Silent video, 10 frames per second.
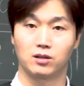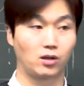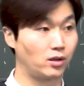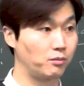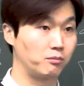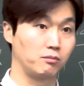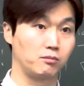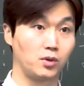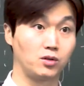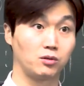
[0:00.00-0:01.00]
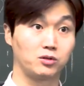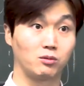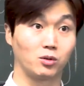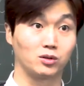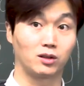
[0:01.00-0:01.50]
여기 면접
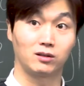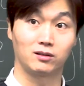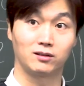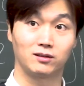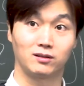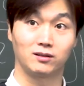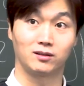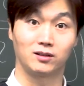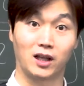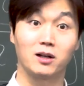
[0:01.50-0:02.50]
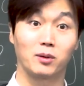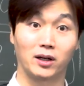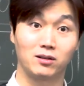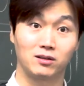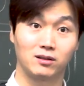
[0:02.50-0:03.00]
시험 보죠? 내일
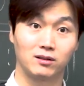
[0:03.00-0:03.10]
봐요?